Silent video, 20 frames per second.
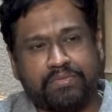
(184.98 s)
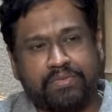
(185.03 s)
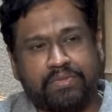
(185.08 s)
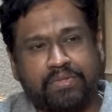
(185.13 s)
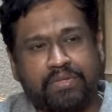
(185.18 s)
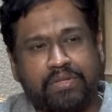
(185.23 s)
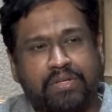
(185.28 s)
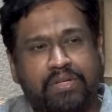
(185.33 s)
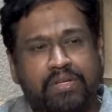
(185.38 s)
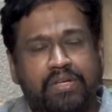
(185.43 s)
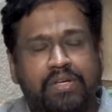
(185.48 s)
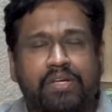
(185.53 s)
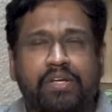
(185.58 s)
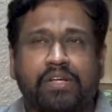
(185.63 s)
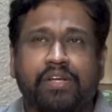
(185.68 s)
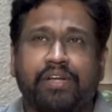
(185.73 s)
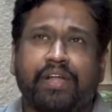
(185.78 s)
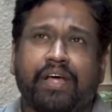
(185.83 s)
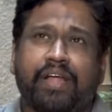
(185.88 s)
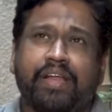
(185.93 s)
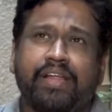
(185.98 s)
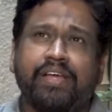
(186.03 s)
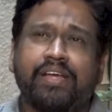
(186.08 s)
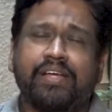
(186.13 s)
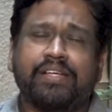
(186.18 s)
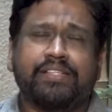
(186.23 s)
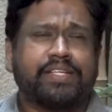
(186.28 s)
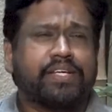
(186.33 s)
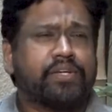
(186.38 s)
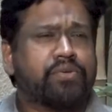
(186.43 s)
ஏதாவது இருக்கா நிறைய
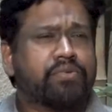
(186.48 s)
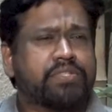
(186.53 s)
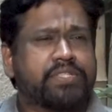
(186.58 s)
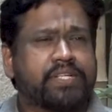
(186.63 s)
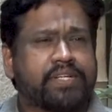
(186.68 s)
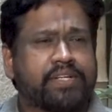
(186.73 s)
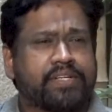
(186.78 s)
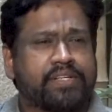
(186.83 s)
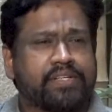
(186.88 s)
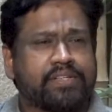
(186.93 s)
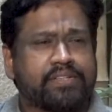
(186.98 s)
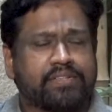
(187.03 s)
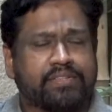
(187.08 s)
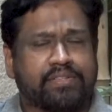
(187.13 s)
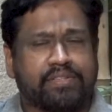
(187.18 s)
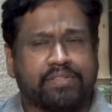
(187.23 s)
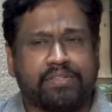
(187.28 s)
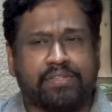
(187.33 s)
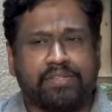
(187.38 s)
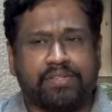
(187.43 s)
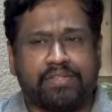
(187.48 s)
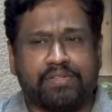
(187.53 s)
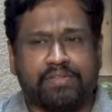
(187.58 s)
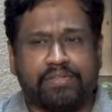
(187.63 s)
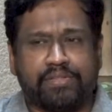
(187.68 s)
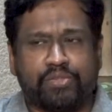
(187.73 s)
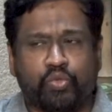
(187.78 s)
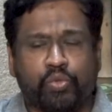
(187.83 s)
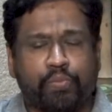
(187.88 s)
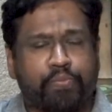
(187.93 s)
சீக்வன்ஸ்
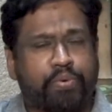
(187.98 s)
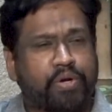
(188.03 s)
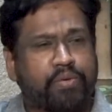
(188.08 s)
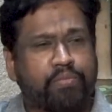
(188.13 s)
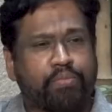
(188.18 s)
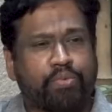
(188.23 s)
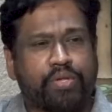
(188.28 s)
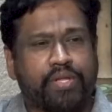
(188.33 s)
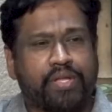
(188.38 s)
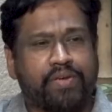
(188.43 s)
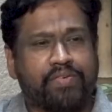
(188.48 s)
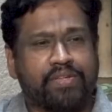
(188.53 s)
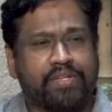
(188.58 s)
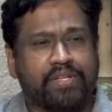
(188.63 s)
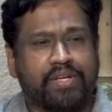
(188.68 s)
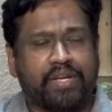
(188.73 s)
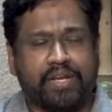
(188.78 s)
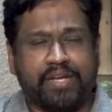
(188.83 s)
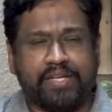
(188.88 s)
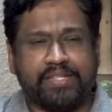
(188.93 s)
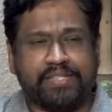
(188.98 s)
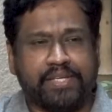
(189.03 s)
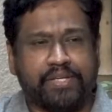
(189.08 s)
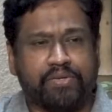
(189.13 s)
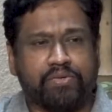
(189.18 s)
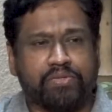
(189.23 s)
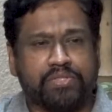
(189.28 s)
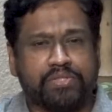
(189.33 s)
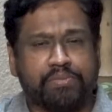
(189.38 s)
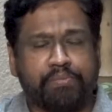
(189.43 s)
இருக்குது ஷூட் பண்ணும்போதே வந்து நிறைய
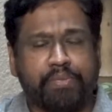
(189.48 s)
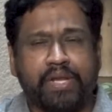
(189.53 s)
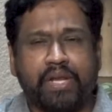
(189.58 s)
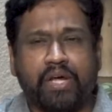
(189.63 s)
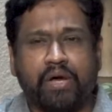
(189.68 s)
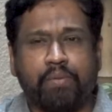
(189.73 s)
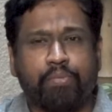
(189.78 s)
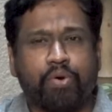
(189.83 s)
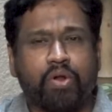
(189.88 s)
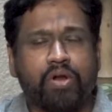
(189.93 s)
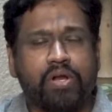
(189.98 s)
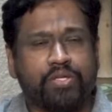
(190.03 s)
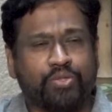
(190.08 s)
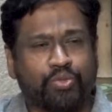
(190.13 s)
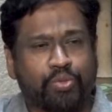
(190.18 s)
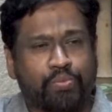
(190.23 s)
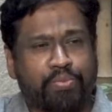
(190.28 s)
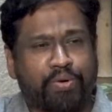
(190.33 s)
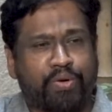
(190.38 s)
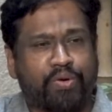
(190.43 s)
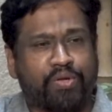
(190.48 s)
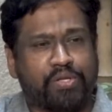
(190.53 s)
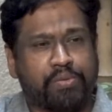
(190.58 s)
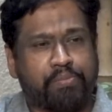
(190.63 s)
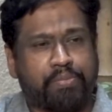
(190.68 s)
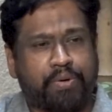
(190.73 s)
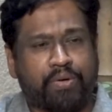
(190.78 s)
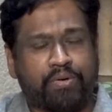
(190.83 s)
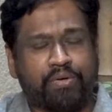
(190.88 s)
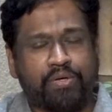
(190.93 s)
சீக்வன்ஸ் மெயினாக அப்ராட்டில் ஷூட் பண்ணோம் இந்த
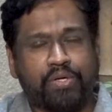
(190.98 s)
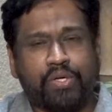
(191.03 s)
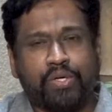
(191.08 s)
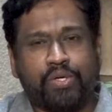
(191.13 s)
படம்